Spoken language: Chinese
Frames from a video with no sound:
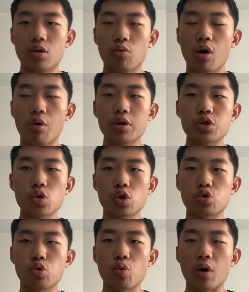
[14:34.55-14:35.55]
我会做
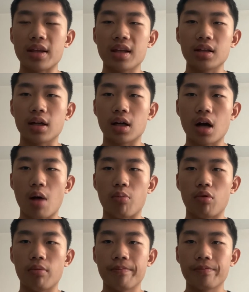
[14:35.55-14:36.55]
出我应得的让
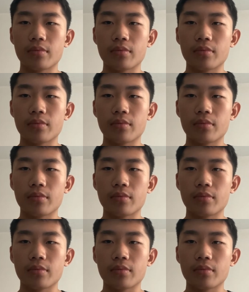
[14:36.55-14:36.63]
步，